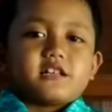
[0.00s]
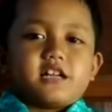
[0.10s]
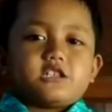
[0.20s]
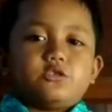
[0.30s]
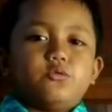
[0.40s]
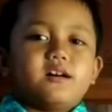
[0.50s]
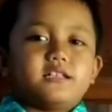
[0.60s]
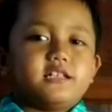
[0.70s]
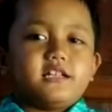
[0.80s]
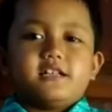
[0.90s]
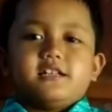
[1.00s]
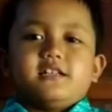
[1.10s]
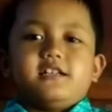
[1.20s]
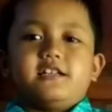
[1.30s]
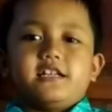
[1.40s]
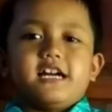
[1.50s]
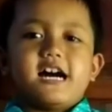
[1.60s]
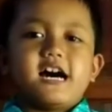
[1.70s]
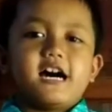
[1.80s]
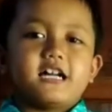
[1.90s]
15 Pas 2 D
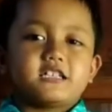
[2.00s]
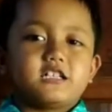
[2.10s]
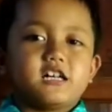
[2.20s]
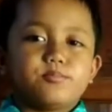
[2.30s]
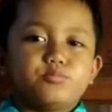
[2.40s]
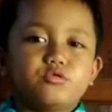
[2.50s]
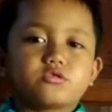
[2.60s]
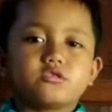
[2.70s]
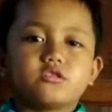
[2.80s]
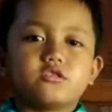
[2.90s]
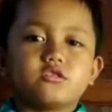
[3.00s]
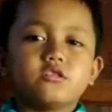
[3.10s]
Lihat kebunku